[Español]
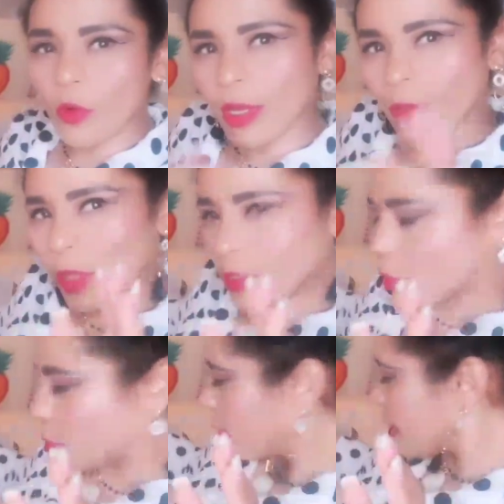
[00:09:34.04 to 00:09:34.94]
colocando las
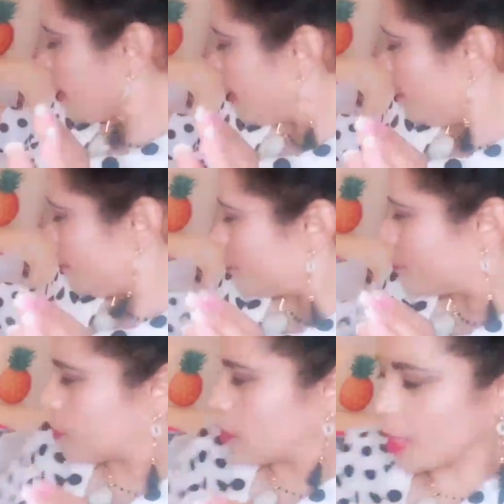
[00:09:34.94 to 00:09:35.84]
cosas aquí.
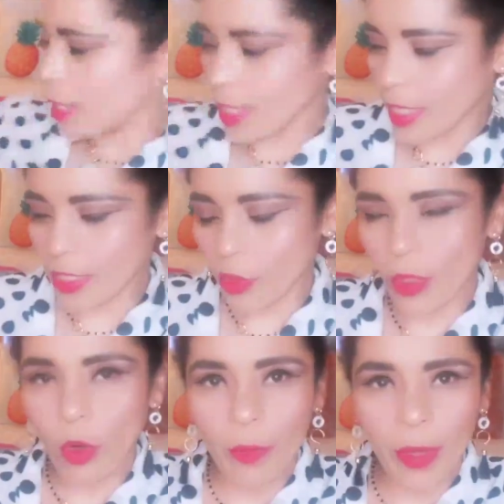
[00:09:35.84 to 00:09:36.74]

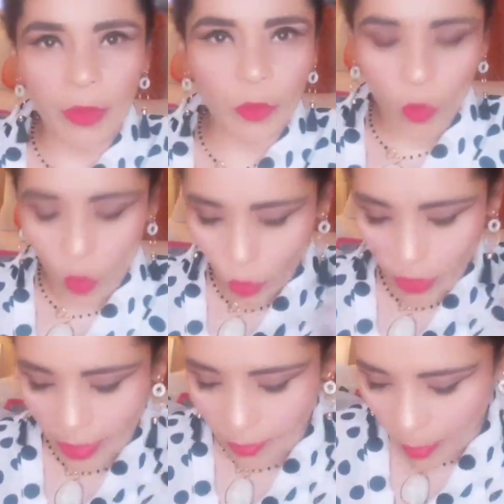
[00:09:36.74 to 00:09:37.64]
Estuve comprando,
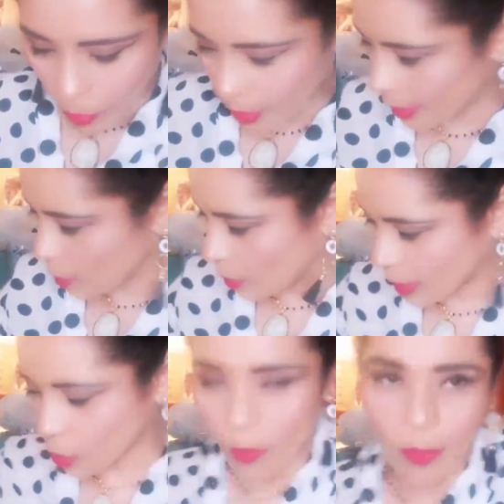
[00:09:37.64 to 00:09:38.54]
hoy sí vamos a ir
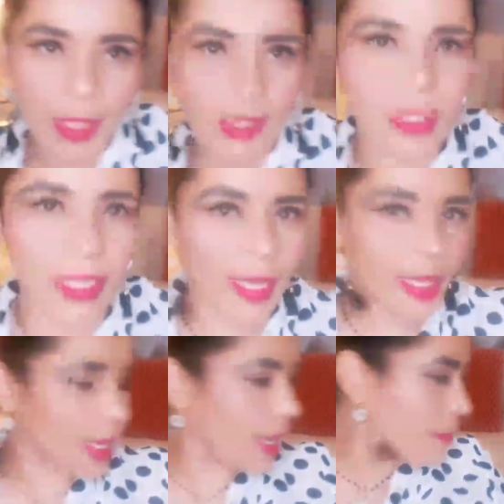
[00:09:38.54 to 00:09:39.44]
con las compras
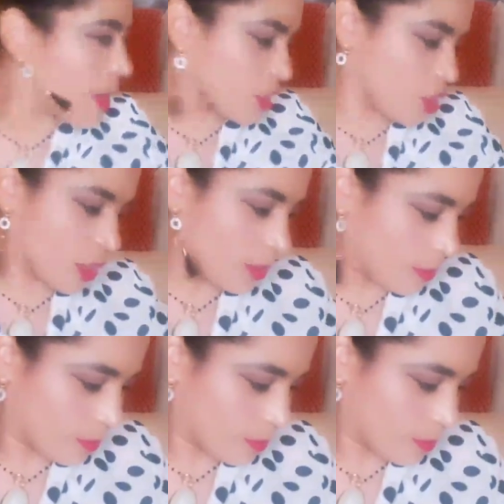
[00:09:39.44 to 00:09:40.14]
de la marcha.